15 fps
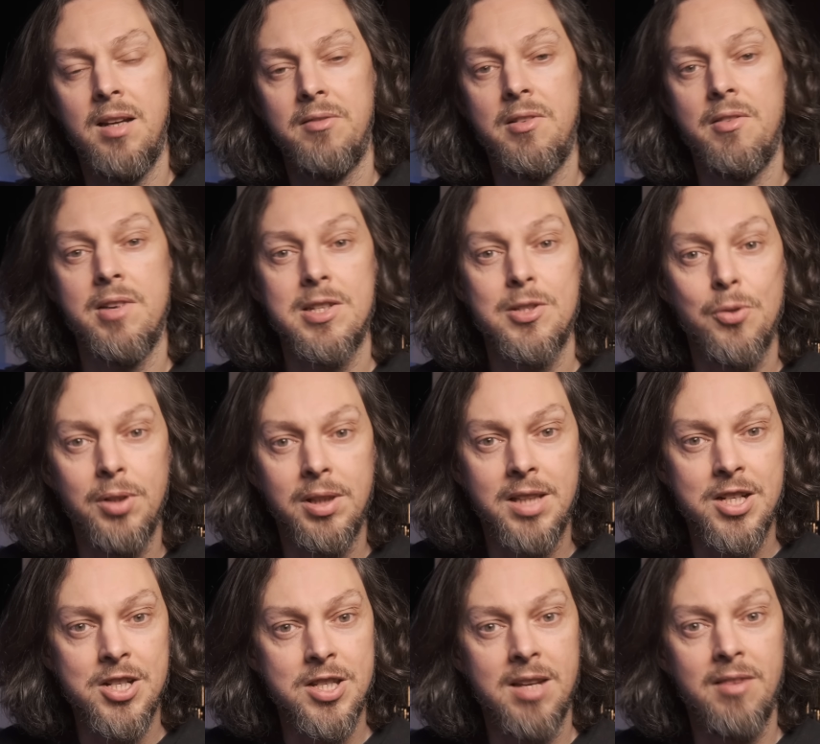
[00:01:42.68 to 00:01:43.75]
Виварсола
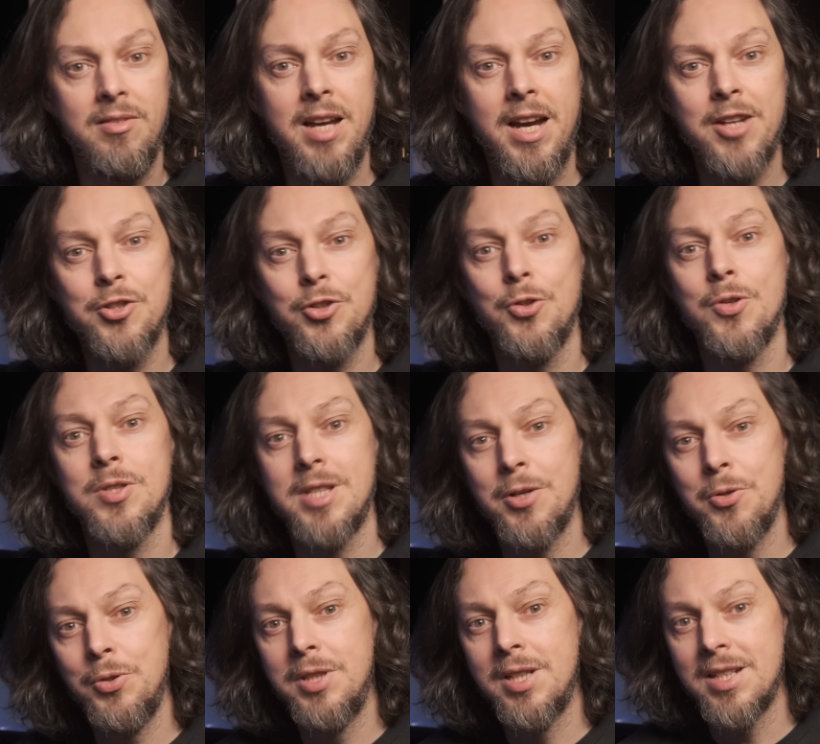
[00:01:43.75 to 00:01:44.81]
даже заявляет, что за
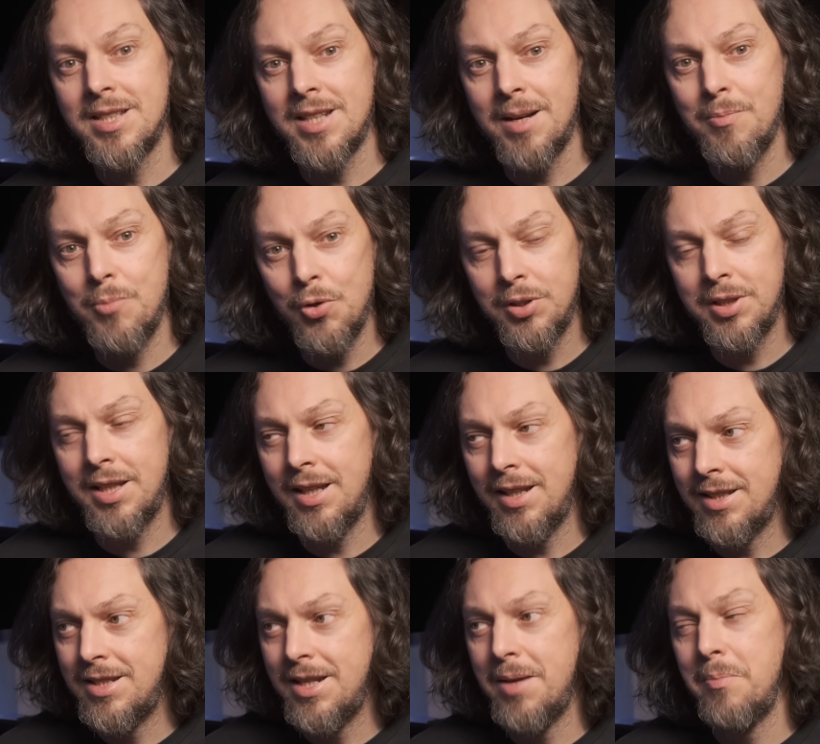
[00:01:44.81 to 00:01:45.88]
годы разработки
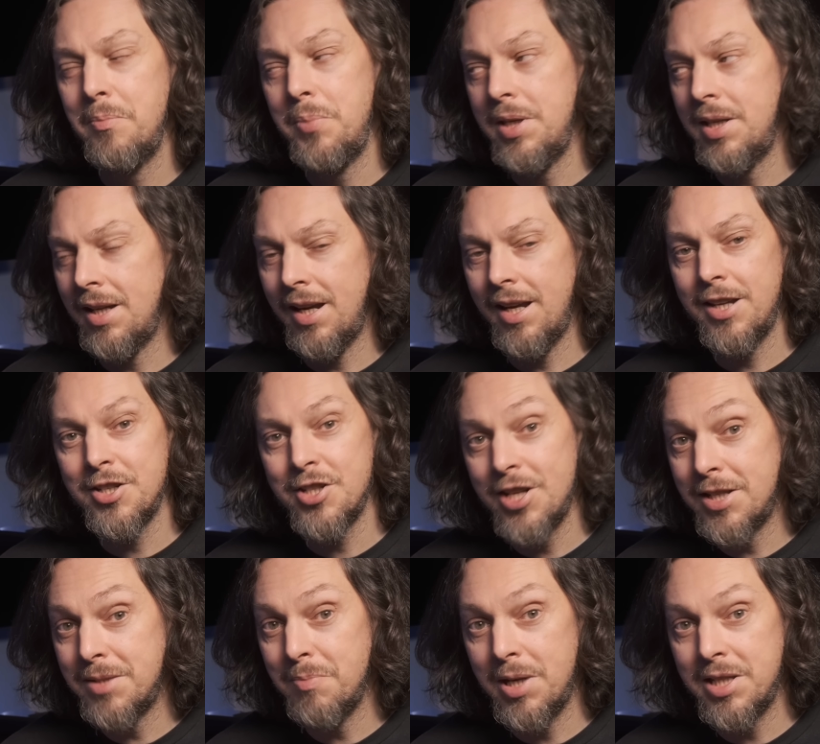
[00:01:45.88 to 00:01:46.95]
DMP
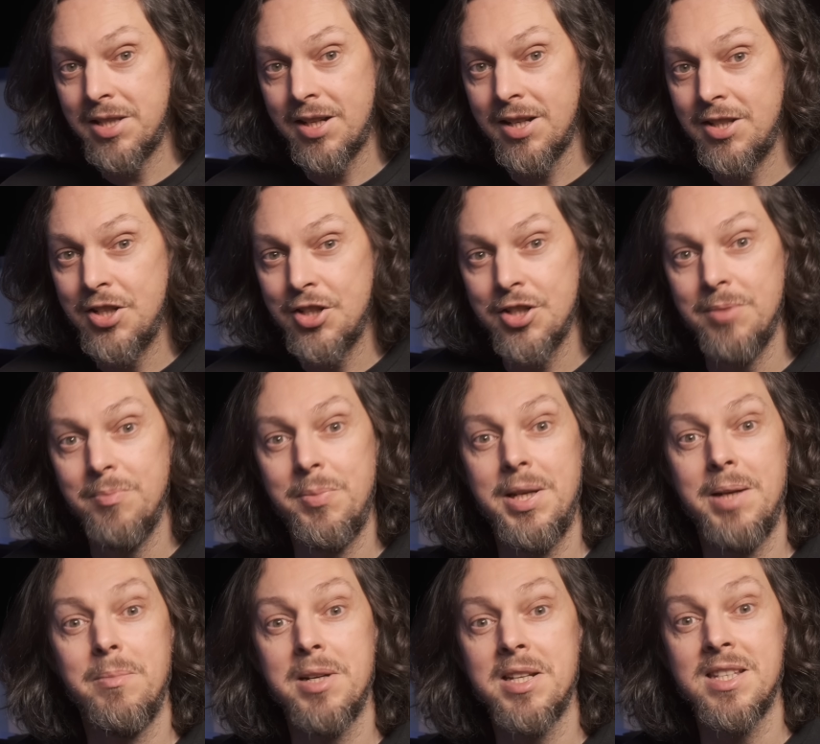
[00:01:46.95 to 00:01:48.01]
A6 Master Edition
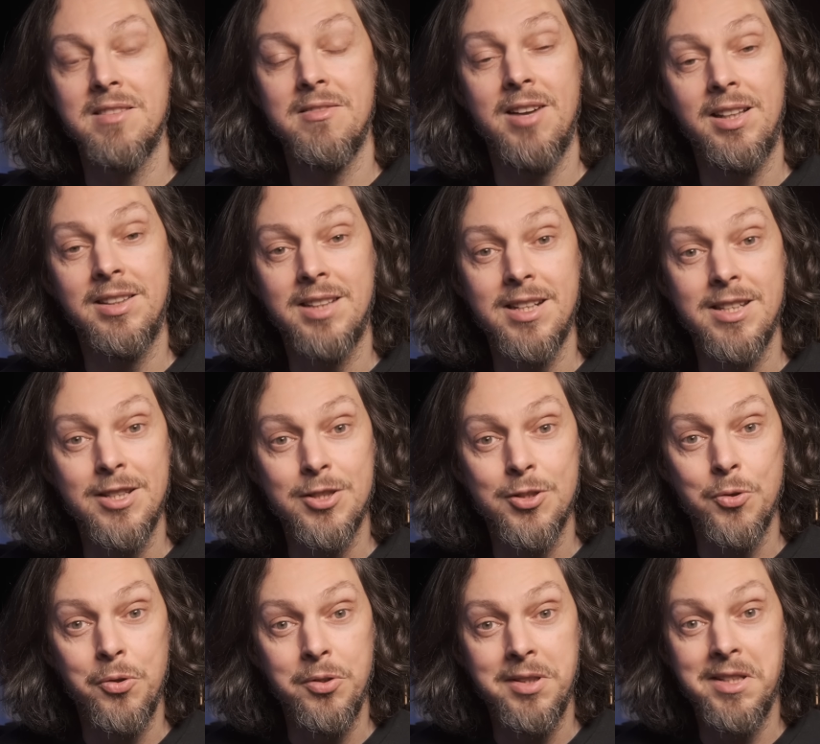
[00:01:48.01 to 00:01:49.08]
преобразовал
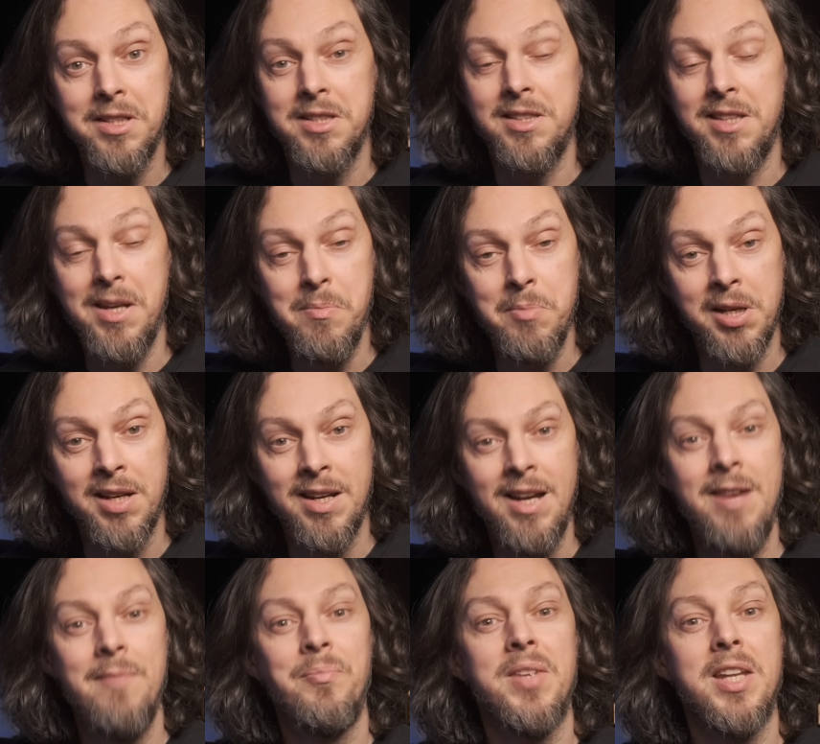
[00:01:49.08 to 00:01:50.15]
традиционные стримеры,
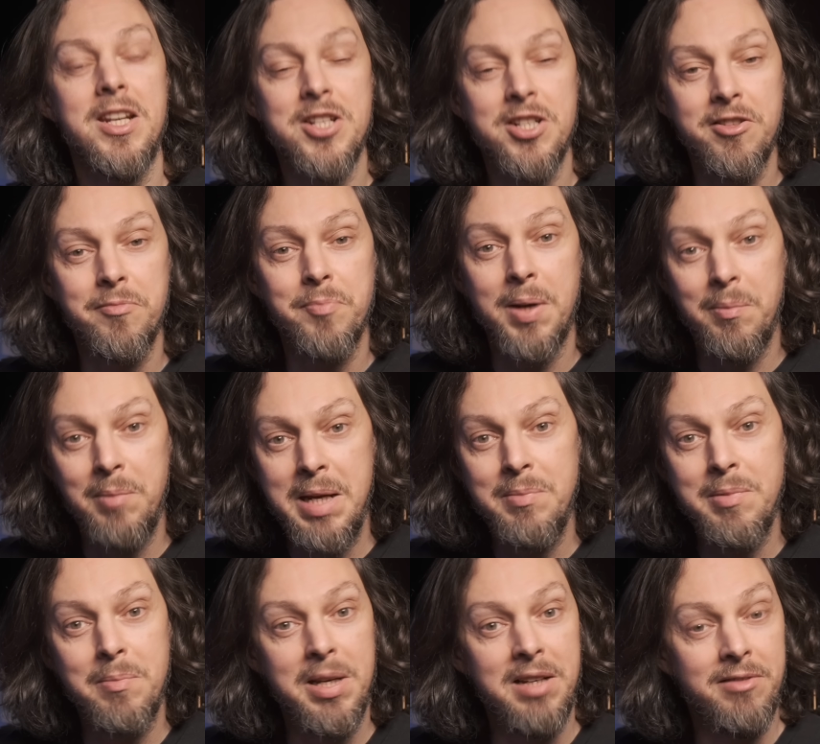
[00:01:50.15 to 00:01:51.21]
решив
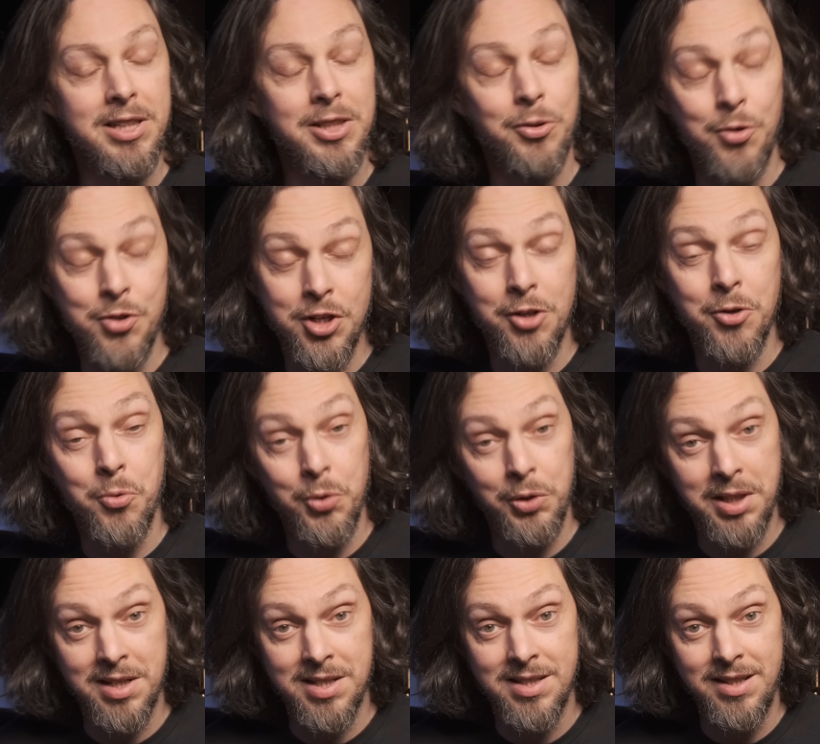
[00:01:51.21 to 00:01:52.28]
проблемы болевых точек
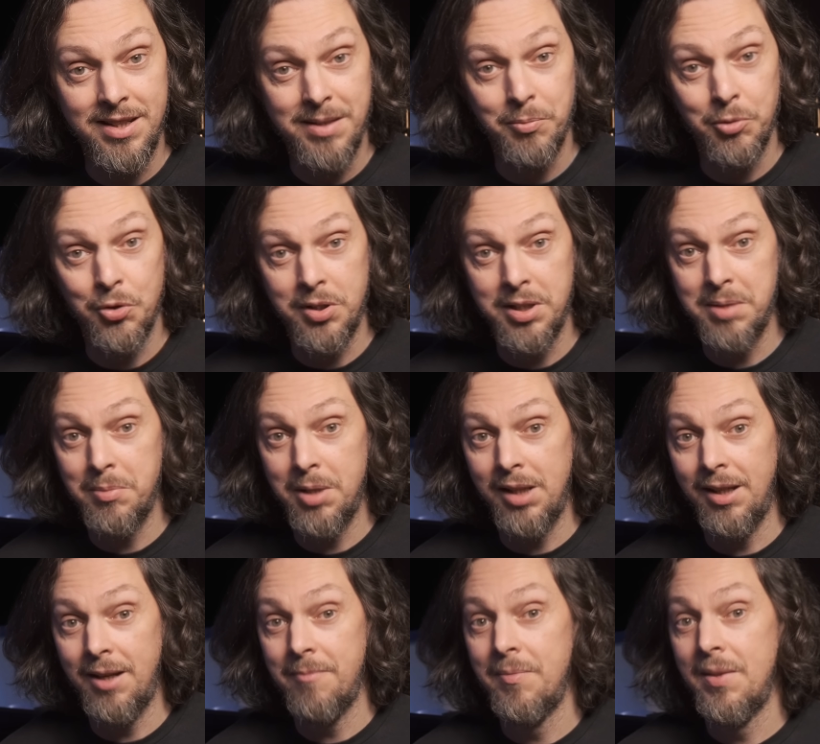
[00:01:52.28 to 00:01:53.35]
отрасли ни много ни
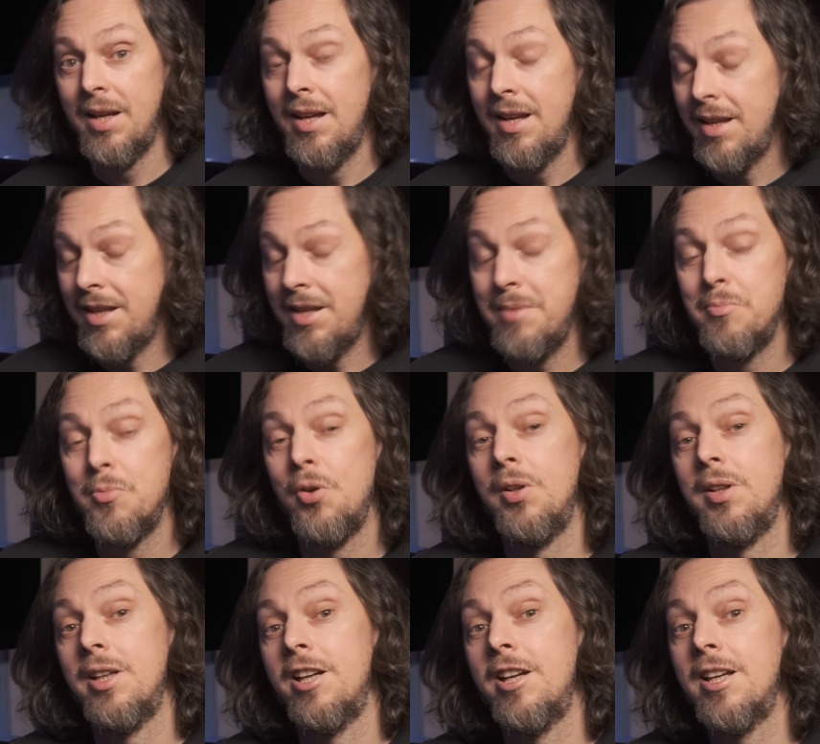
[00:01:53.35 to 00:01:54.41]
мало. И,
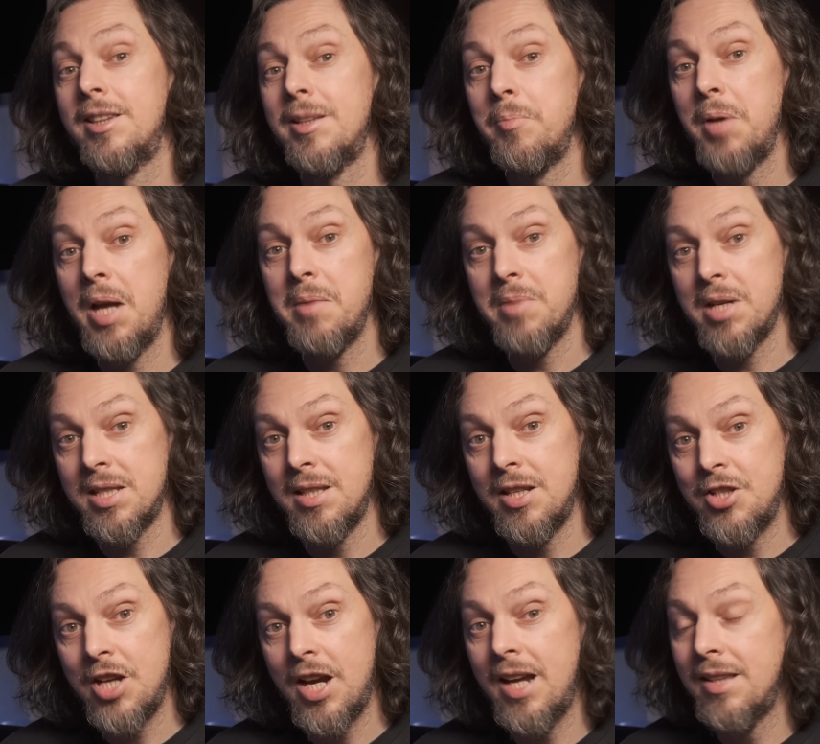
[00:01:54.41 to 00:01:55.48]
мол, это прямо
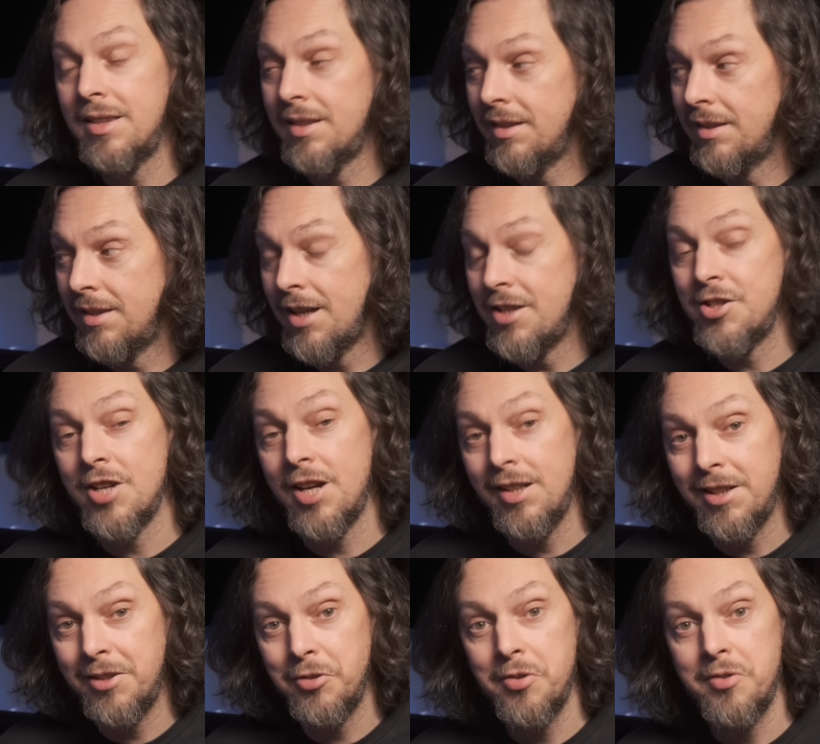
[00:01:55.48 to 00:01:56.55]
означает
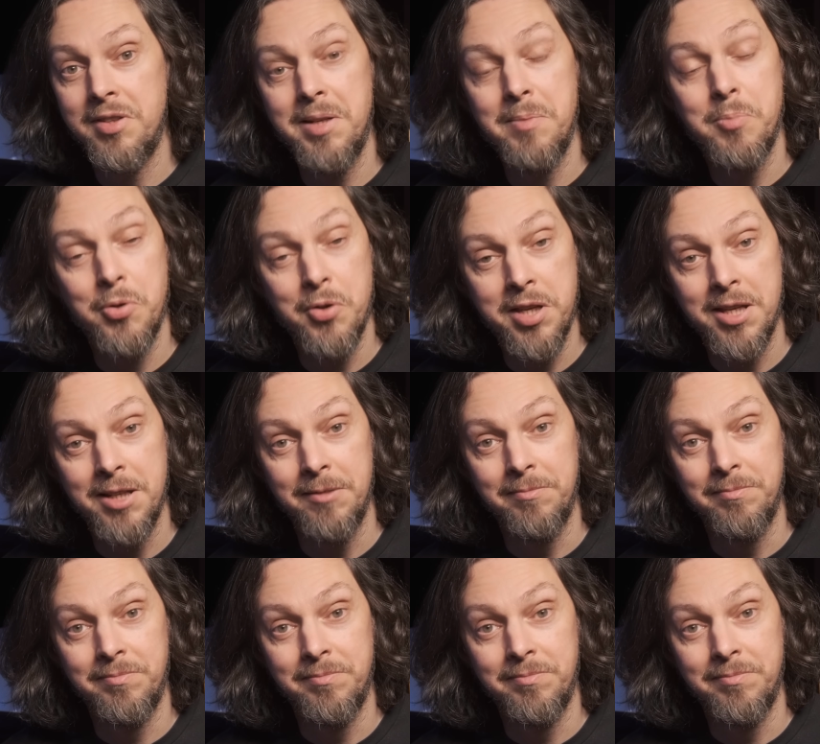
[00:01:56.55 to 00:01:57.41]
начало новой эпохи.